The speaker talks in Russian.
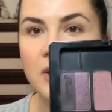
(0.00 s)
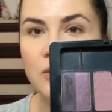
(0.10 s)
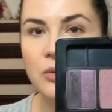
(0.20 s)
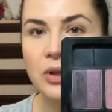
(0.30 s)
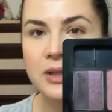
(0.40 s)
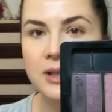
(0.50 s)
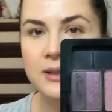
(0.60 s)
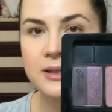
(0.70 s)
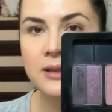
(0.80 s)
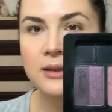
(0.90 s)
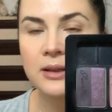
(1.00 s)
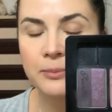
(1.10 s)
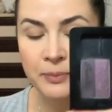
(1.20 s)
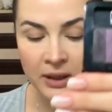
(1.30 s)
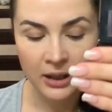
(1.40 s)
вот эти оттенки.
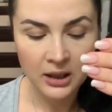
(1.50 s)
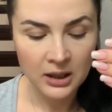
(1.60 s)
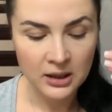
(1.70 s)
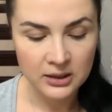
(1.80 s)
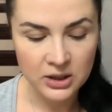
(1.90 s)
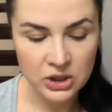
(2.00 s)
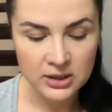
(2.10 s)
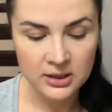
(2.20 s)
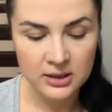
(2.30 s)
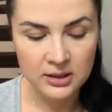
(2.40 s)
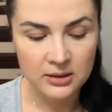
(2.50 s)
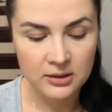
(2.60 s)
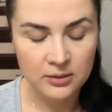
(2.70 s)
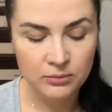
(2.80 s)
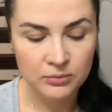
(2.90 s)
Значит,
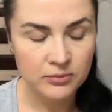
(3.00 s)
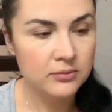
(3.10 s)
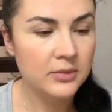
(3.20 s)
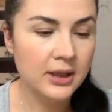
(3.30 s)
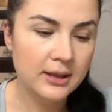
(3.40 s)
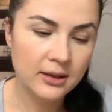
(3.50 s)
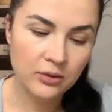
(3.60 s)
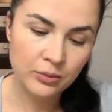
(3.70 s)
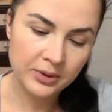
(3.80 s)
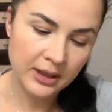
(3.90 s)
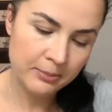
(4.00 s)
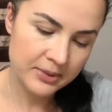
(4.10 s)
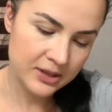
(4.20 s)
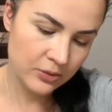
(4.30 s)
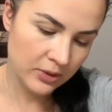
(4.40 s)
эм, это у меня
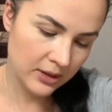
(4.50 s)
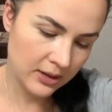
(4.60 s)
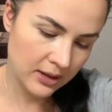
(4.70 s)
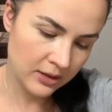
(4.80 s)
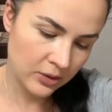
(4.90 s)
пятерка